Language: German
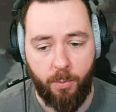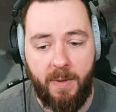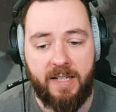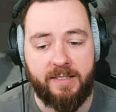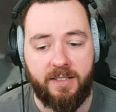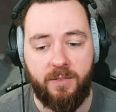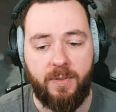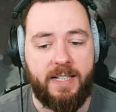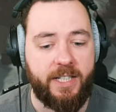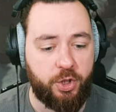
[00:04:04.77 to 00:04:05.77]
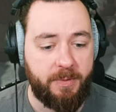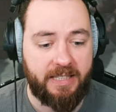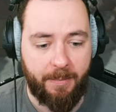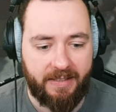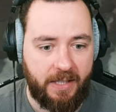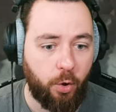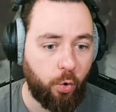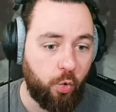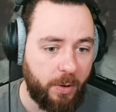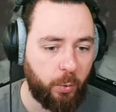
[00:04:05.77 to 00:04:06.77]
mehr Sinn, weil der Schmied, da macht ihr
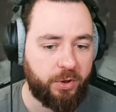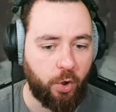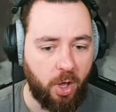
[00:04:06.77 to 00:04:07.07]
eure Oberjungs auch